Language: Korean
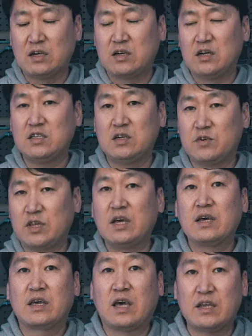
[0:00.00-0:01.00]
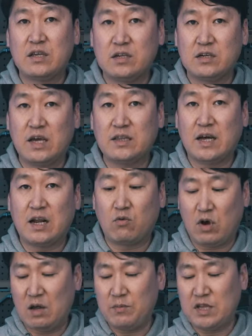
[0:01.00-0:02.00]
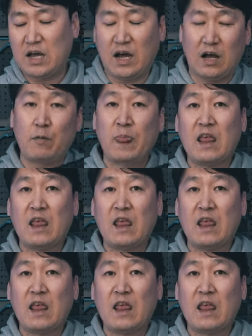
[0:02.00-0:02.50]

그런 점은 개선을 했다라고 합니다.